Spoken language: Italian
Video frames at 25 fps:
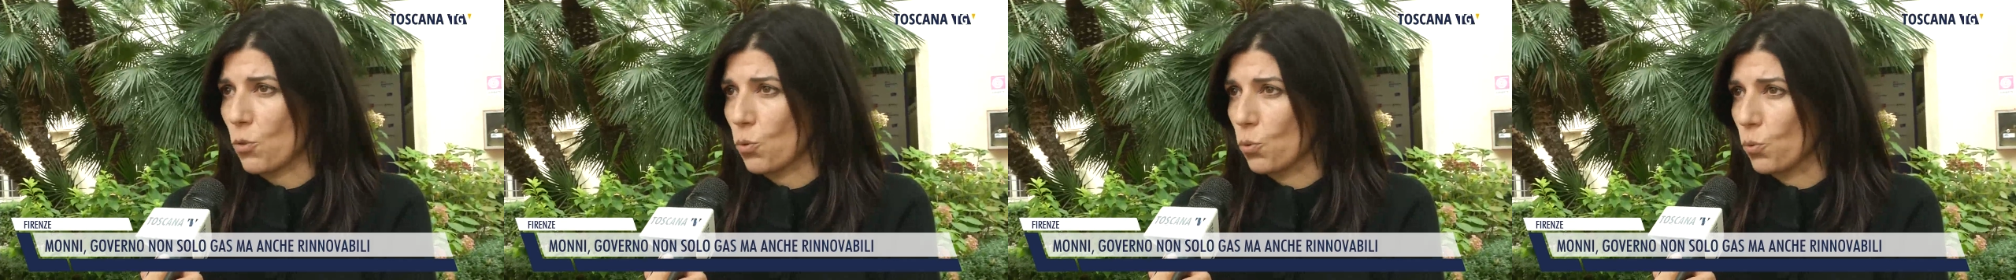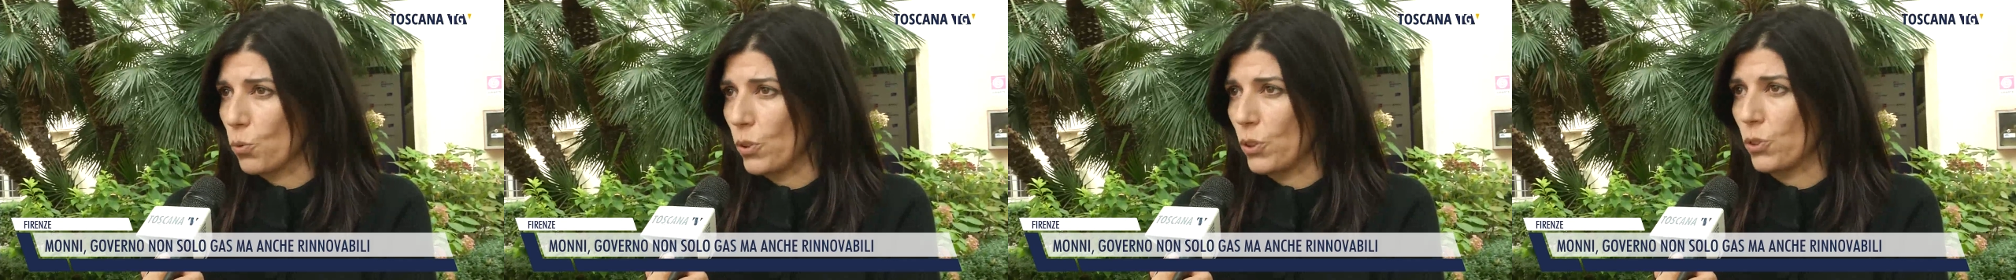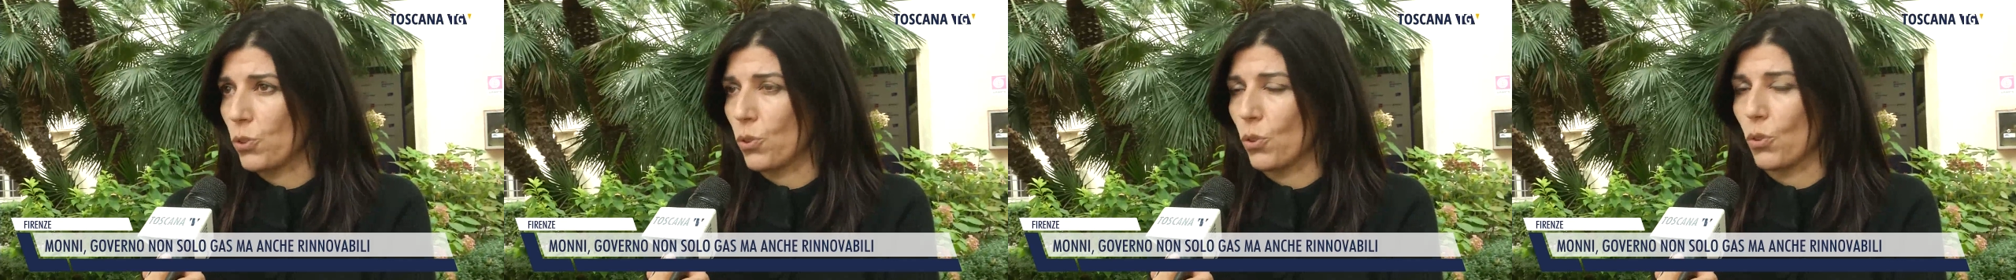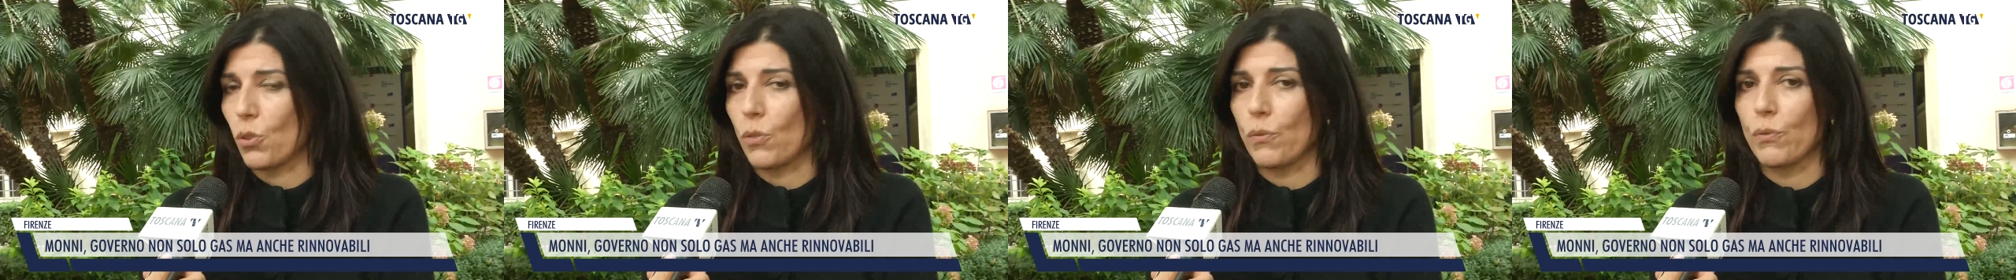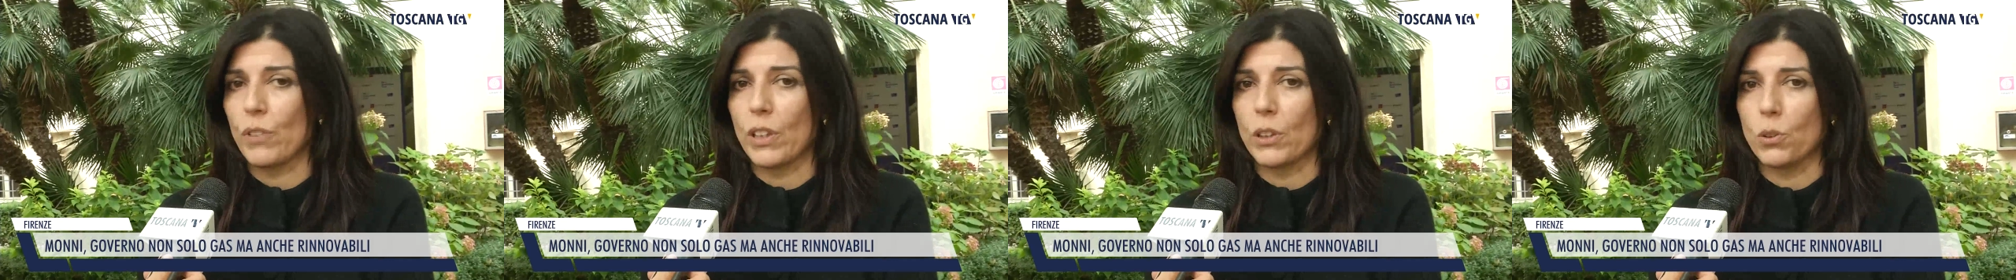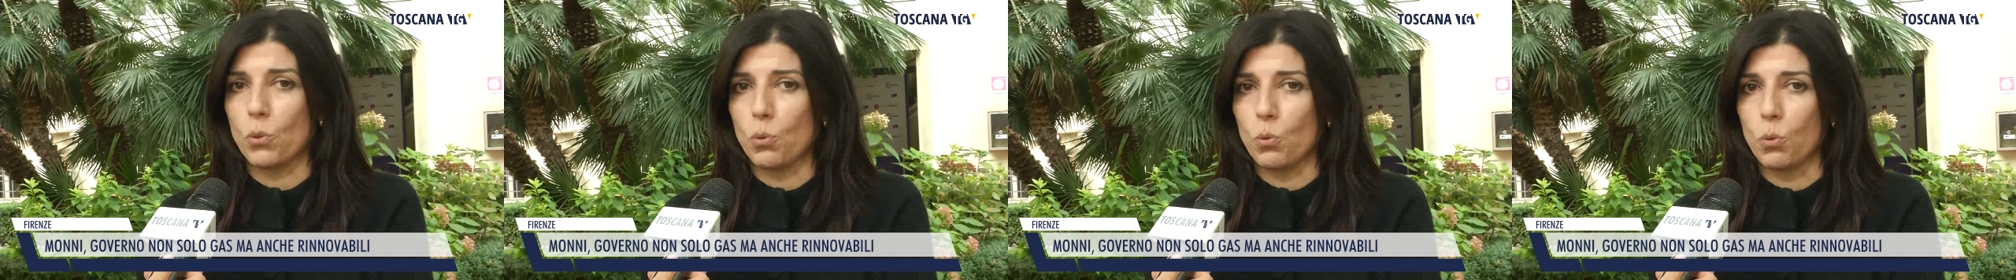su questo non
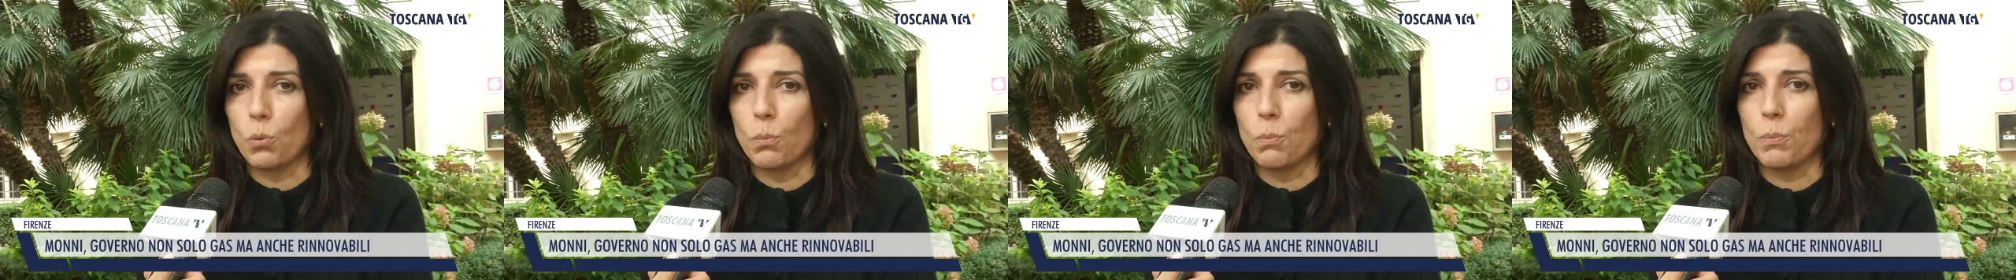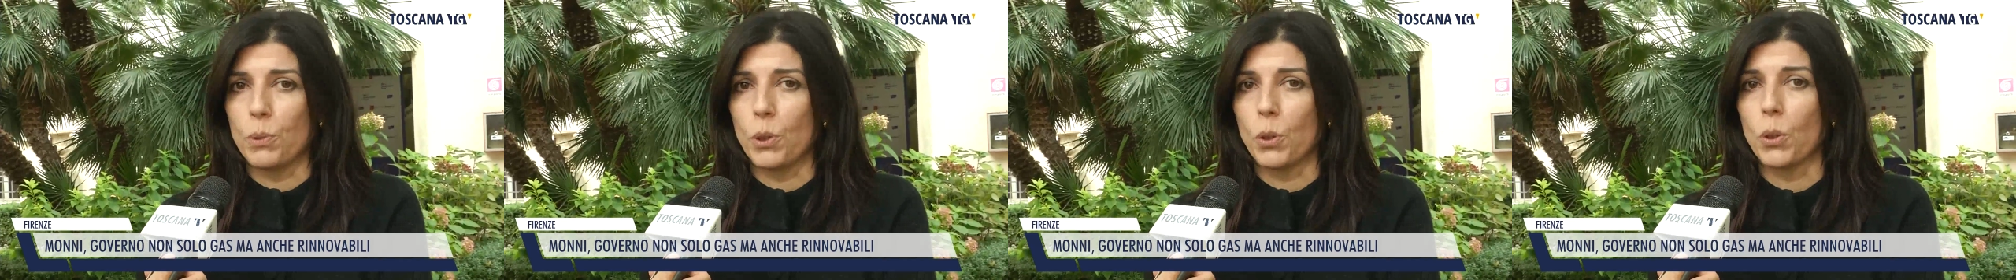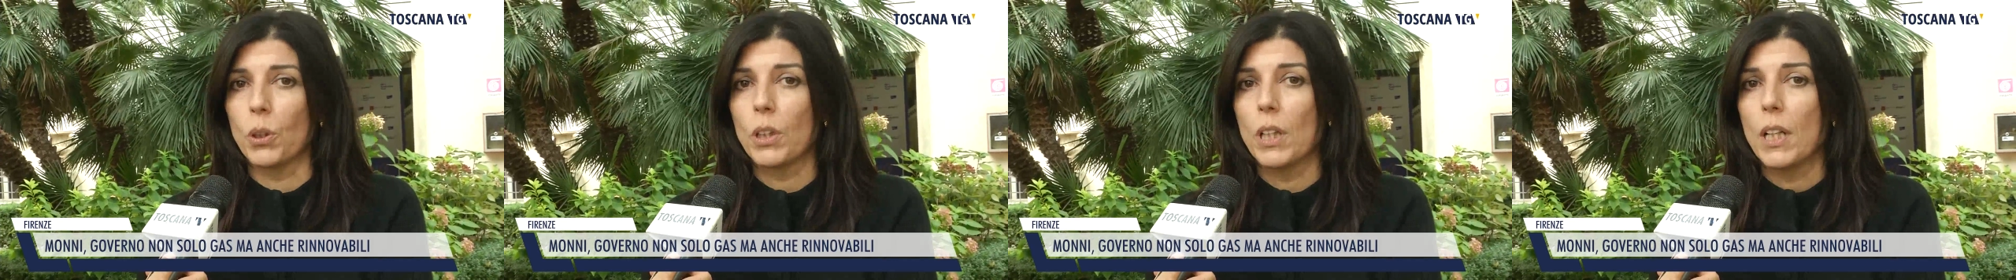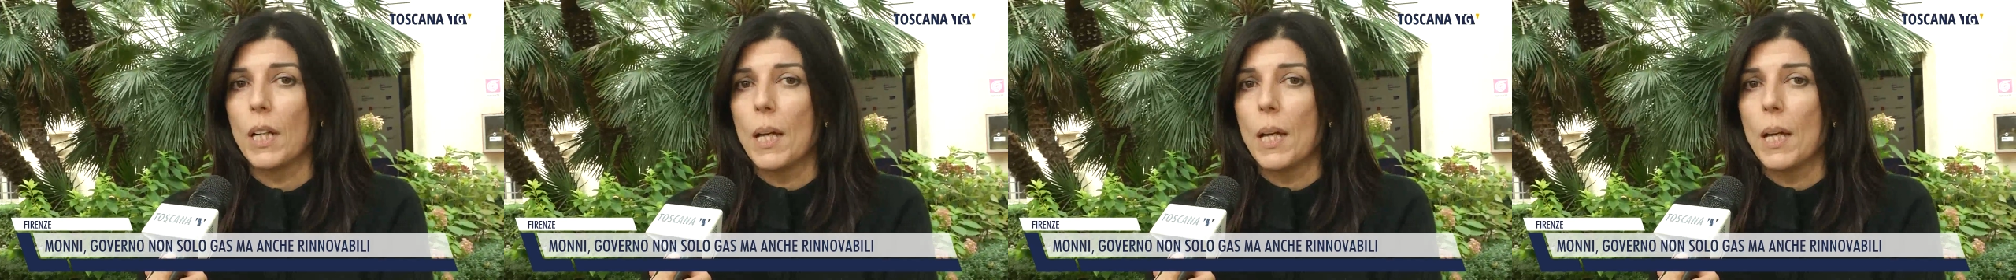vi è dubbio,